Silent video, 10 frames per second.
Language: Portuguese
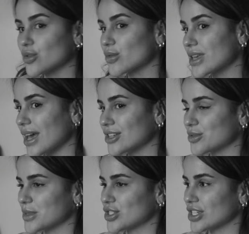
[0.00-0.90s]
não quer
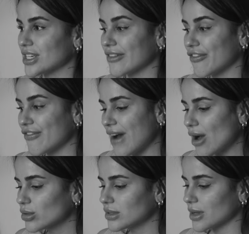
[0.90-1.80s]
admitir que
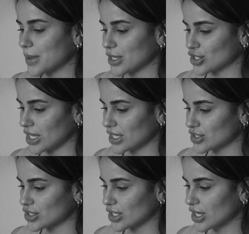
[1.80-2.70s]
falta pra
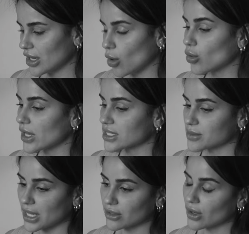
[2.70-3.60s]
gente o
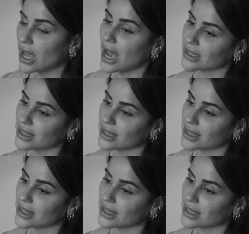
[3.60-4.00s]
conhecimento, a